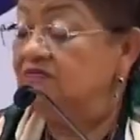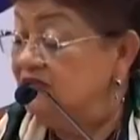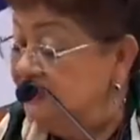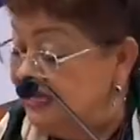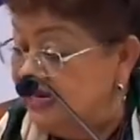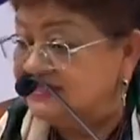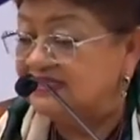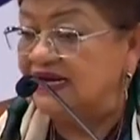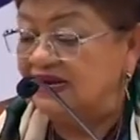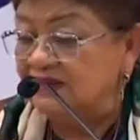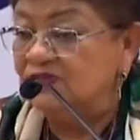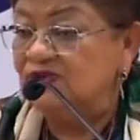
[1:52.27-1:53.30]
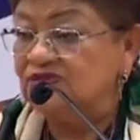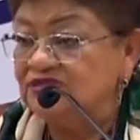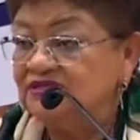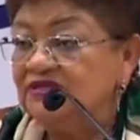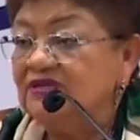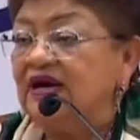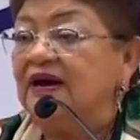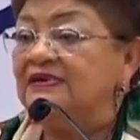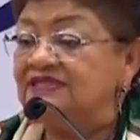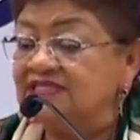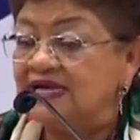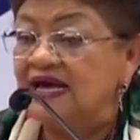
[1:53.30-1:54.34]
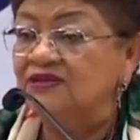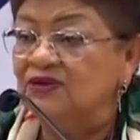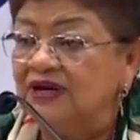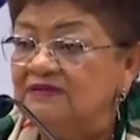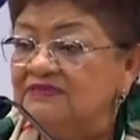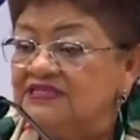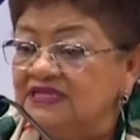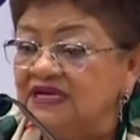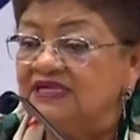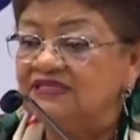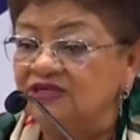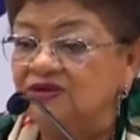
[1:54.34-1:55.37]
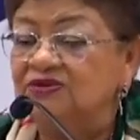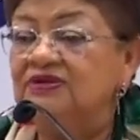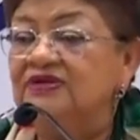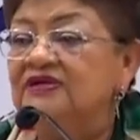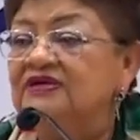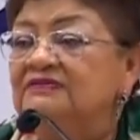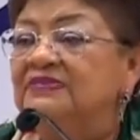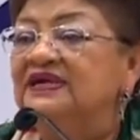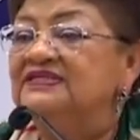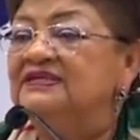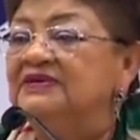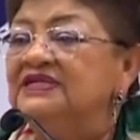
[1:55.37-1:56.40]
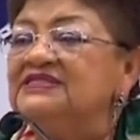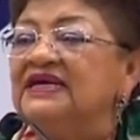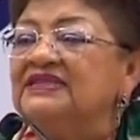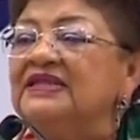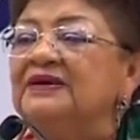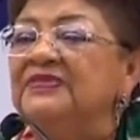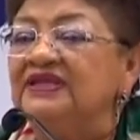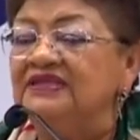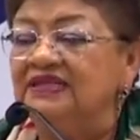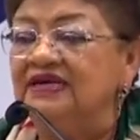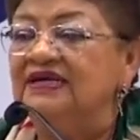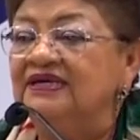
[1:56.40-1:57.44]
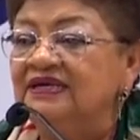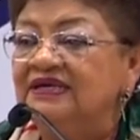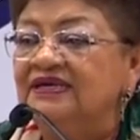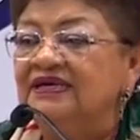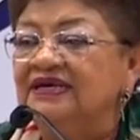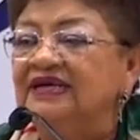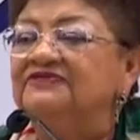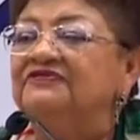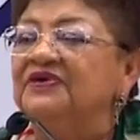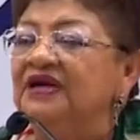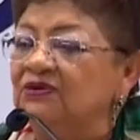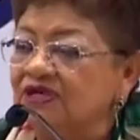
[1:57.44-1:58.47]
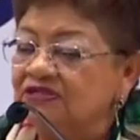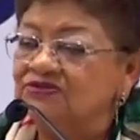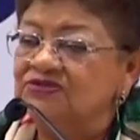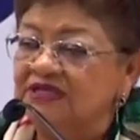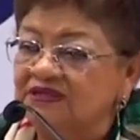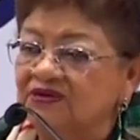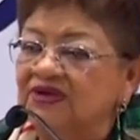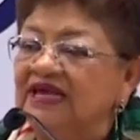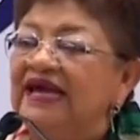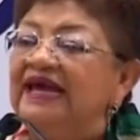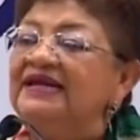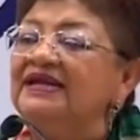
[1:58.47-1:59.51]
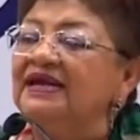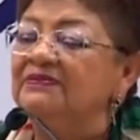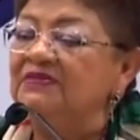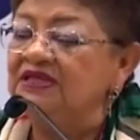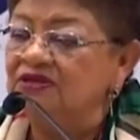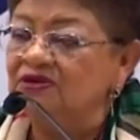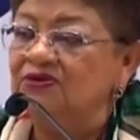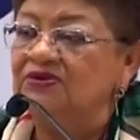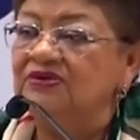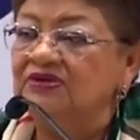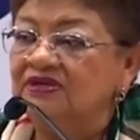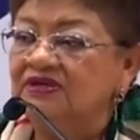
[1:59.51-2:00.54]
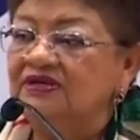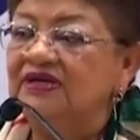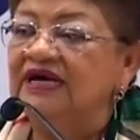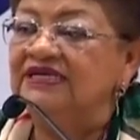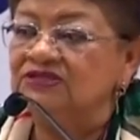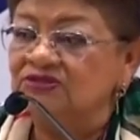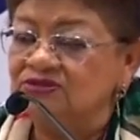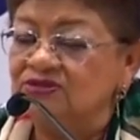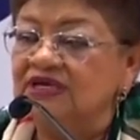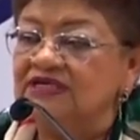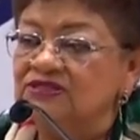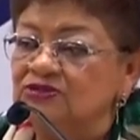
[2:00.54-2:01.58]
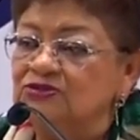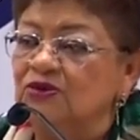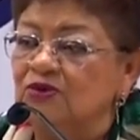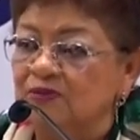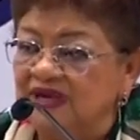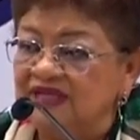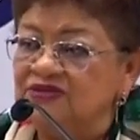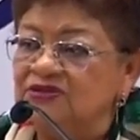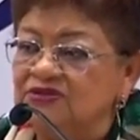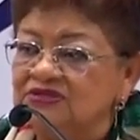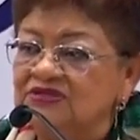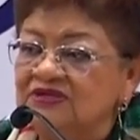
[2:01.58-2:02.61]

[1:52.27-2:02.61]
ya estaremos avanzando en la investigación para saber exactamente qué fue lo que sucedió, quién emitió esos, esos documentos